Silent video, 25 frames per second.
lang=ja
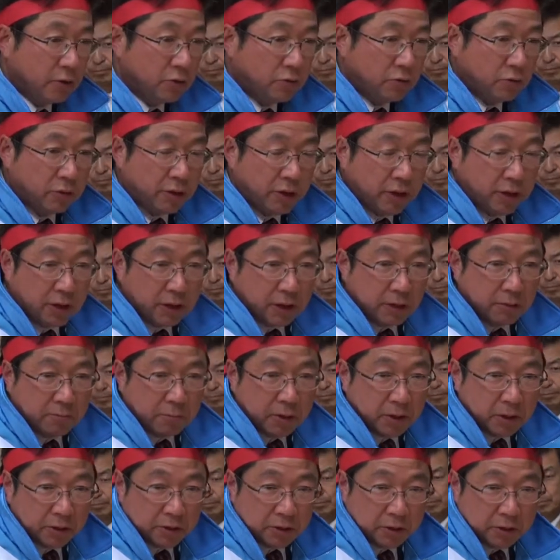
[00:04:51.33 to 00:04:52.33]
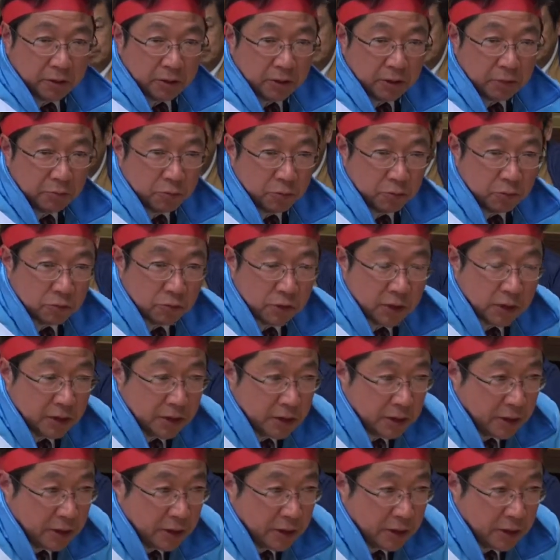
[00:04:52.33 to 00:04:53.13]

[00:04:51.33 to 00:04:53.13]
それをただ頑張れって言ってもそれは